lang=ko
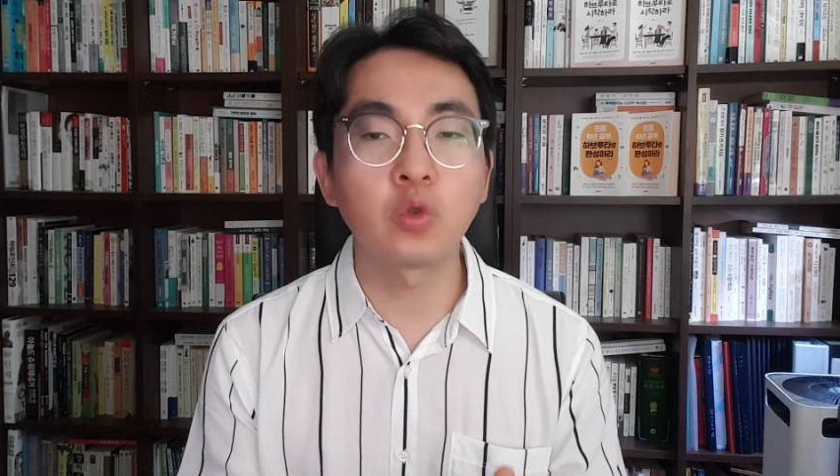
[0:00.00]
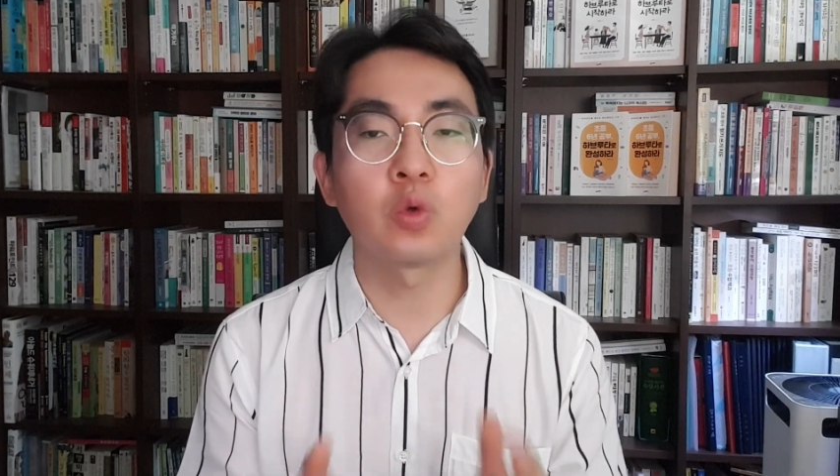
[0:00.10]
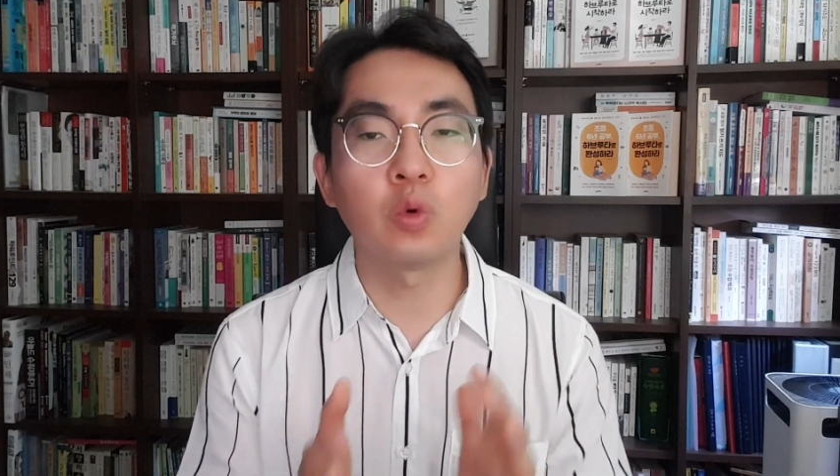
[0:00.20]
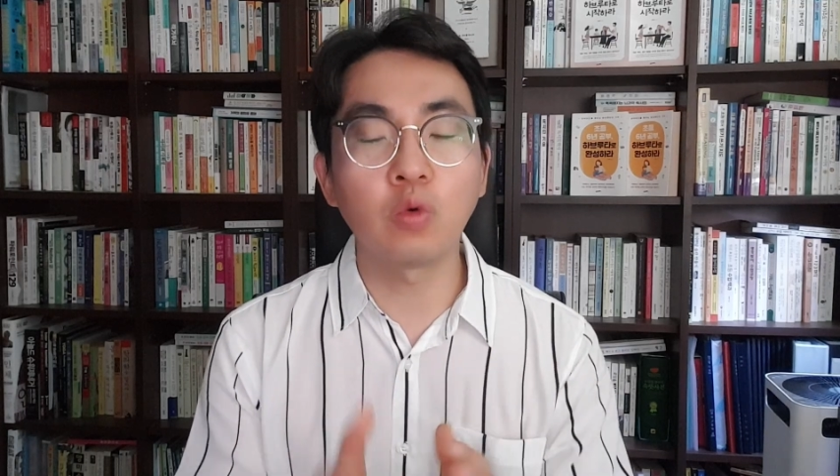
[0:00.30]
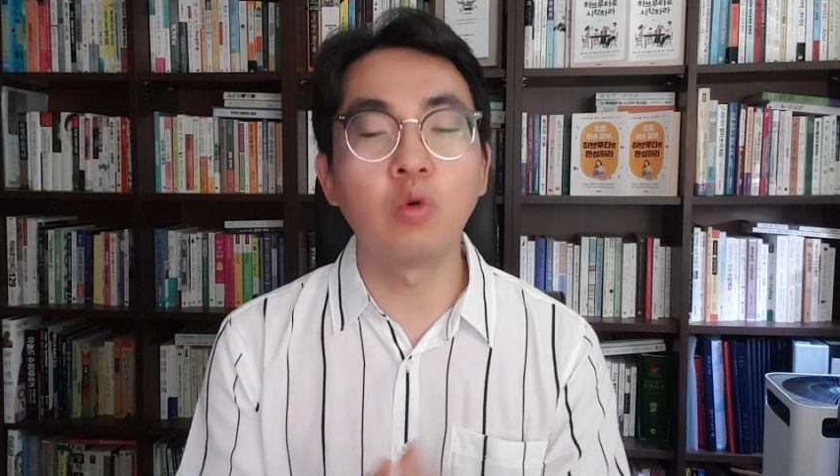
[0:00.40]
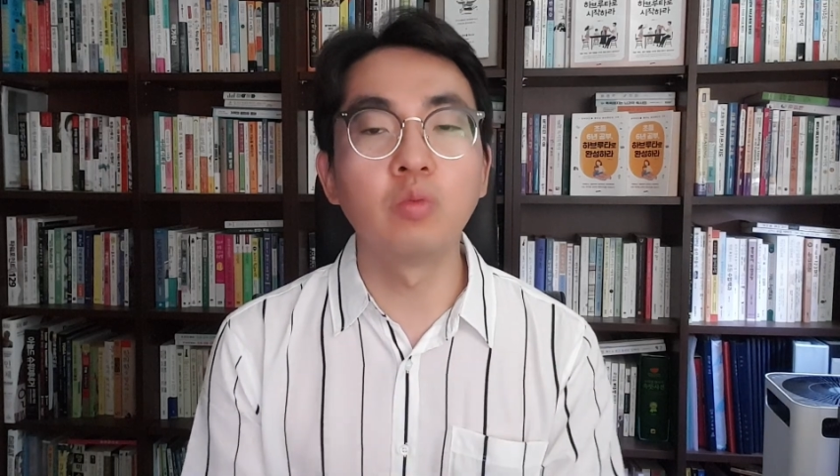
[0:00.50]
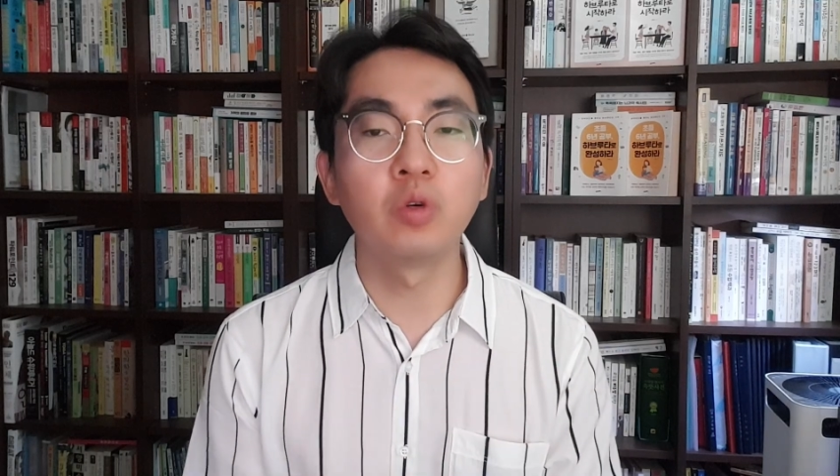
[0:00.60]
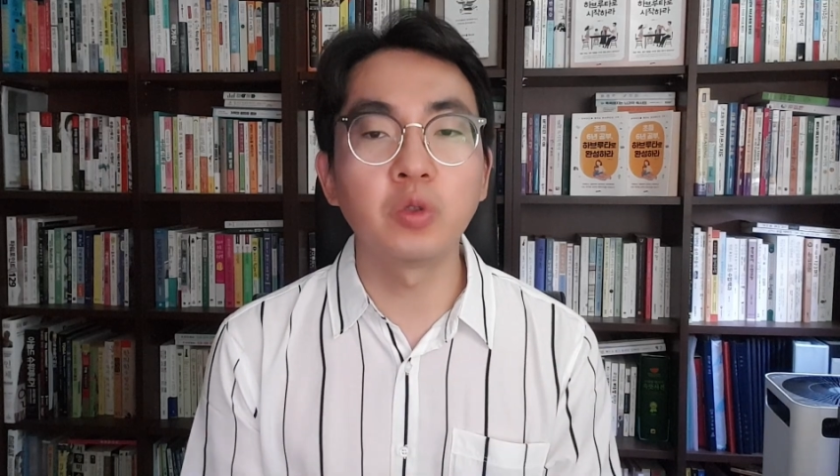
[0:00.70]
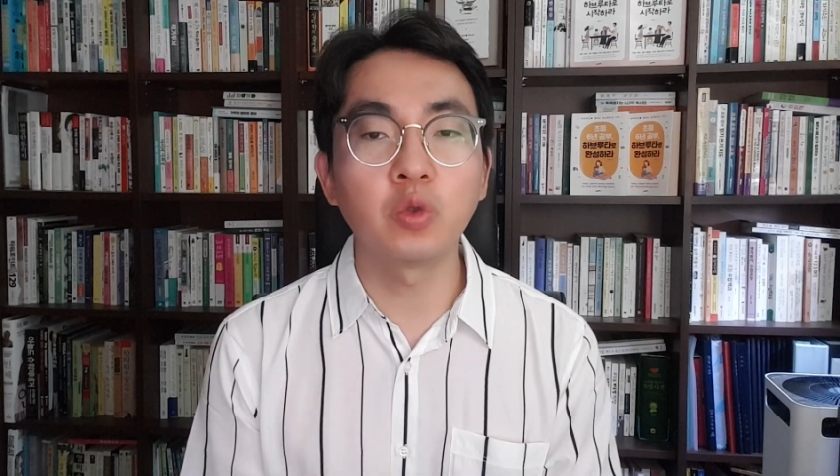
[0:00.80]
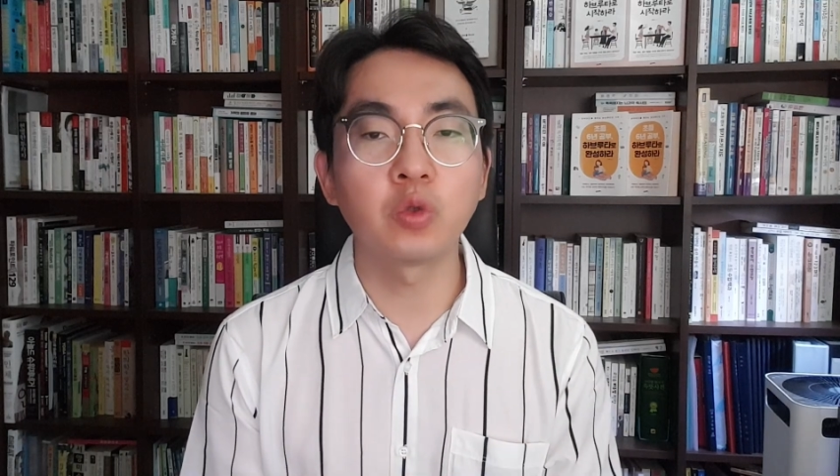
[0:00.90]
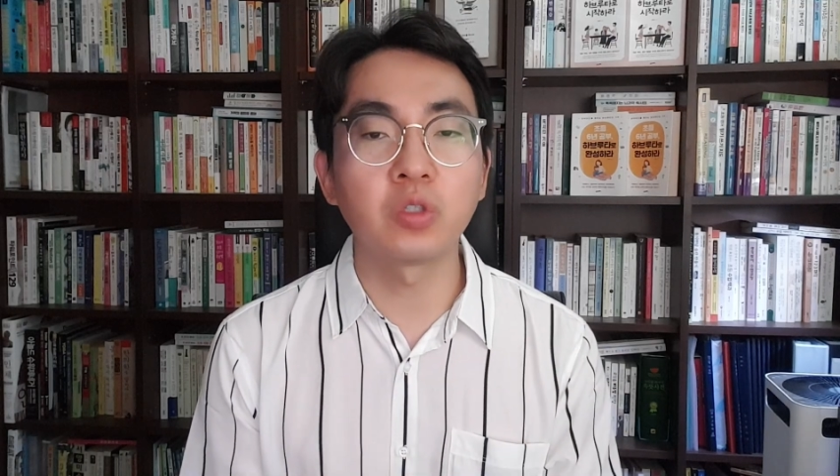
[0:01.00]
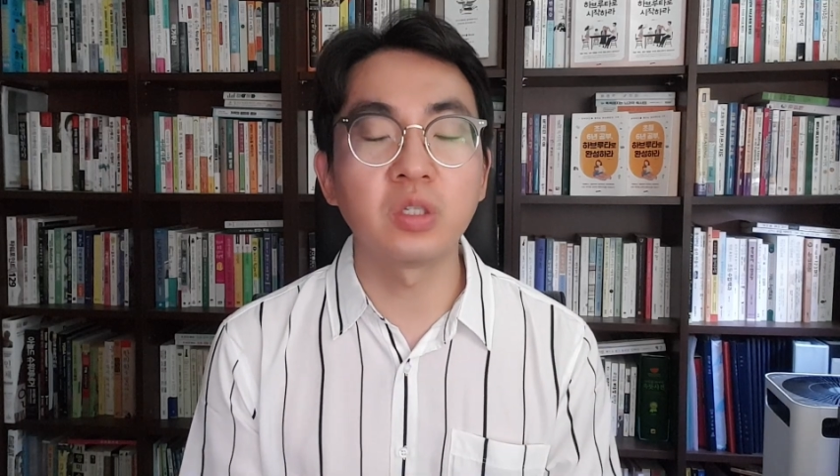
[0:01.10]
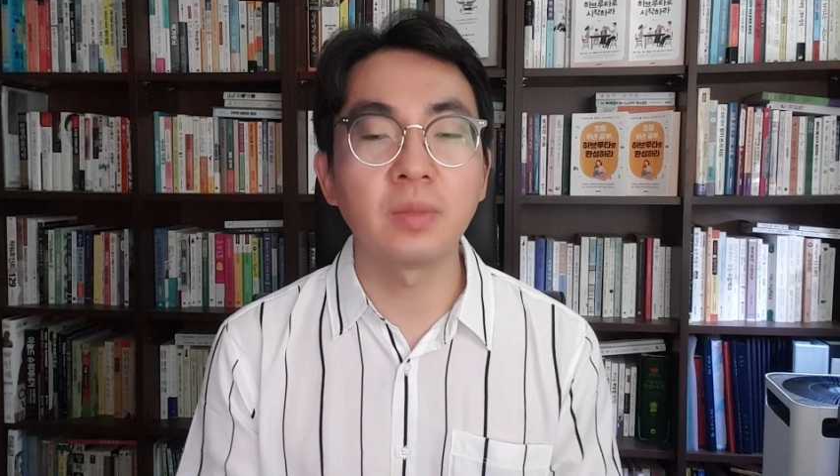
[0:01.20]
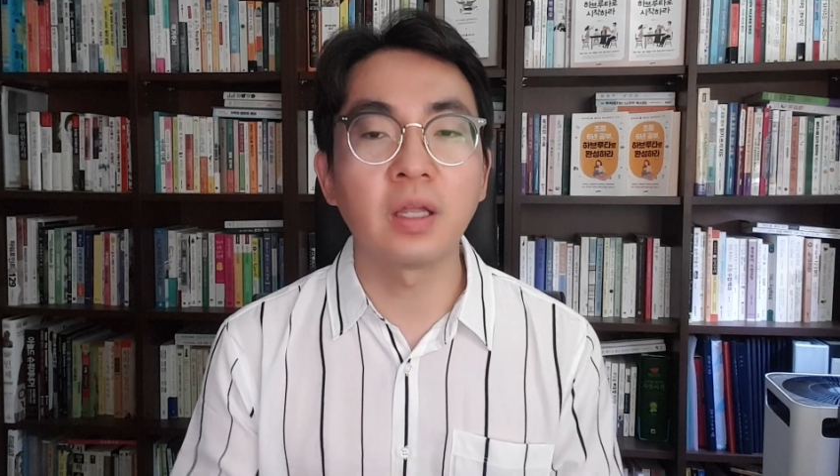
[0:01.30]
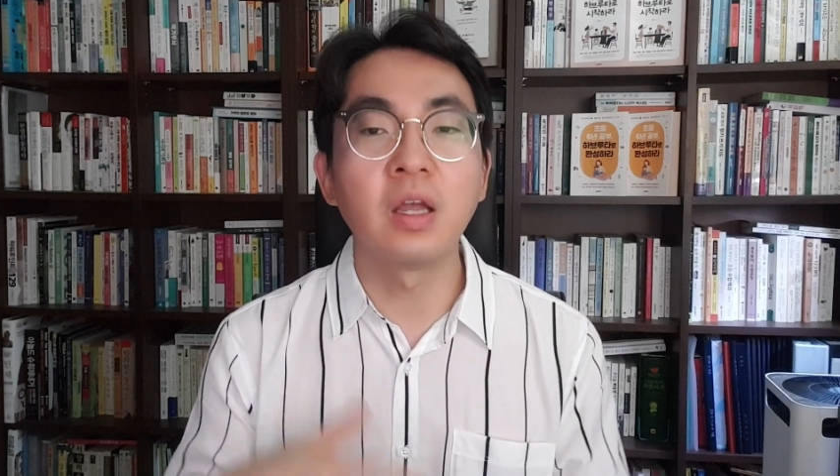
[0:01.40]
좋고 공무원도
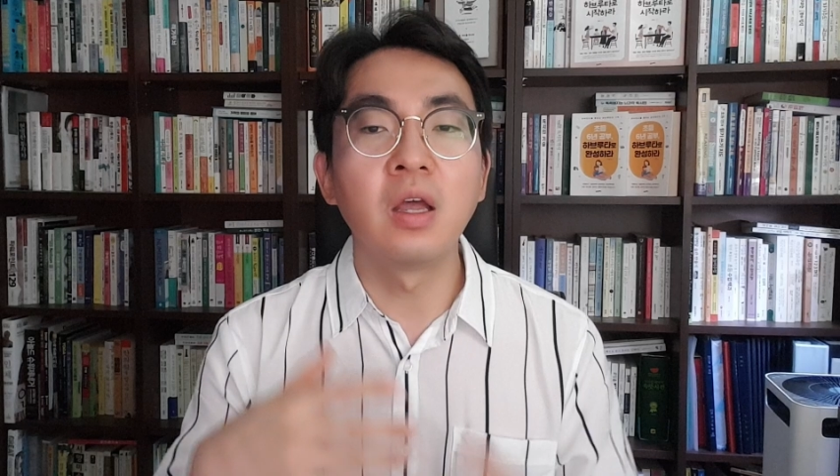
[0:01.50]
좋지만